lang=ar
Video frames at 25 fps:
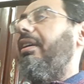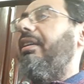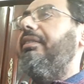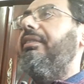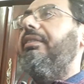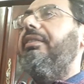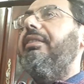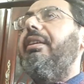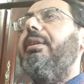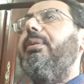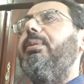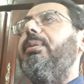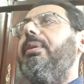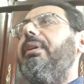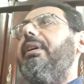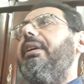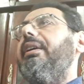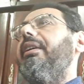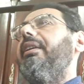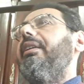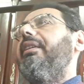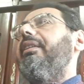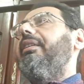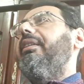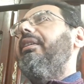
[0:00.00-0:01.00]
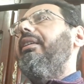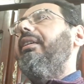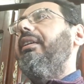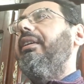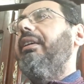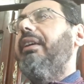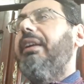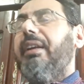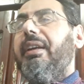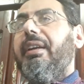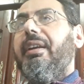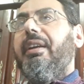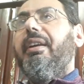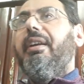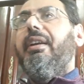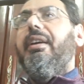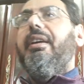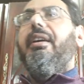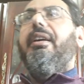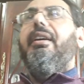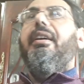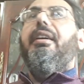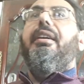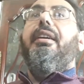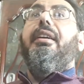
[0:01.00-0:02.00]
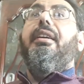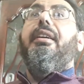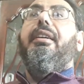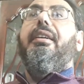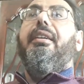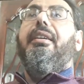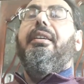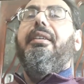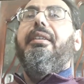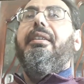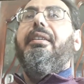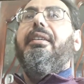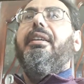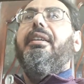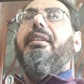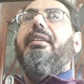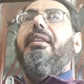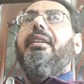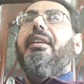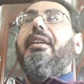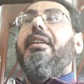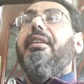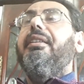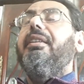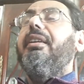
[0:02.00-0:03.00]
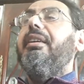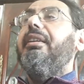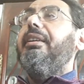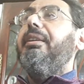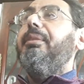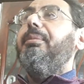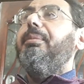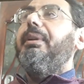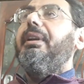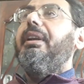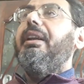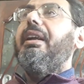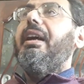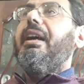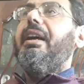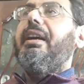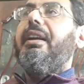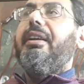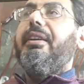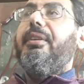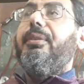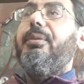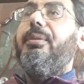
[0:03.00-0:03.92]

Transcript: أنت وغير النيطاني آه، بالهجر